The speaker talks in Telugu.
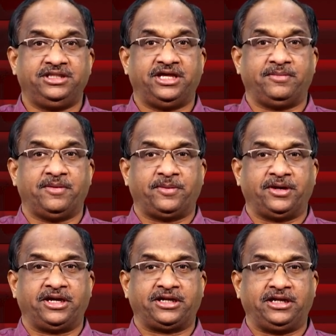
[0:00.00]
ధర్మ
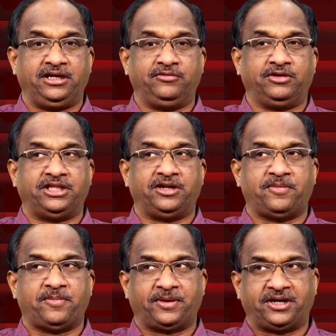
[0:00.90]
పోరాటాలు లేవు
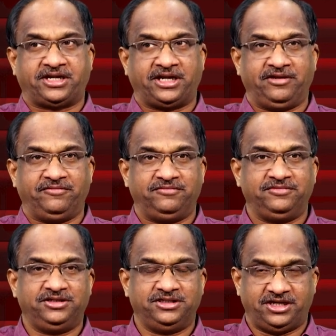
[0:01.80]
అధర్మ పోరాటాలు లేవు
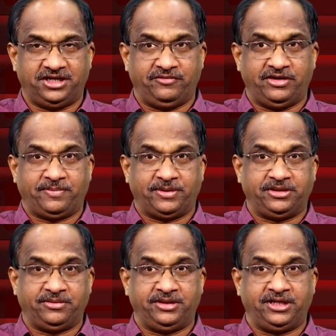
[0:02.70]
రెండు వేల
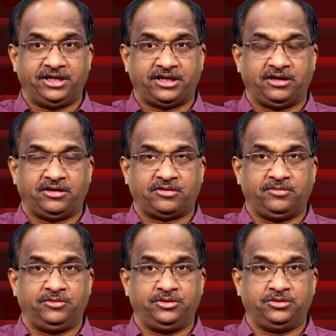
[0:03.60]
పంతొమ్మిది
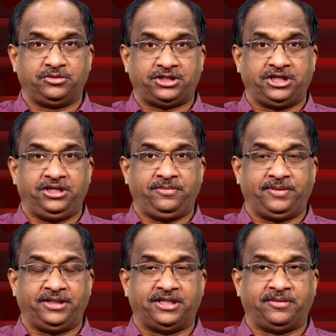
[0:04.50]
ఎన్నికలకు ముందు
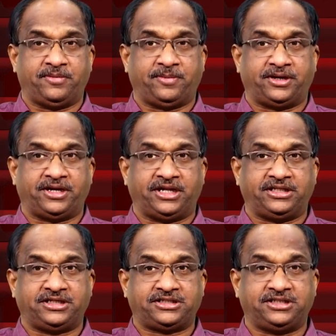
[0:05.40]
టీడీపీ ధర్మ
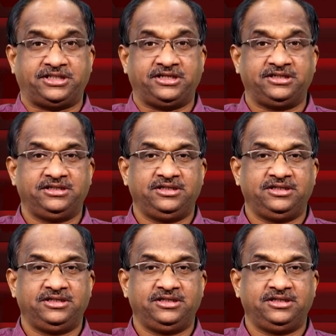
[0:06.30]
పోరాటాలు చేసింది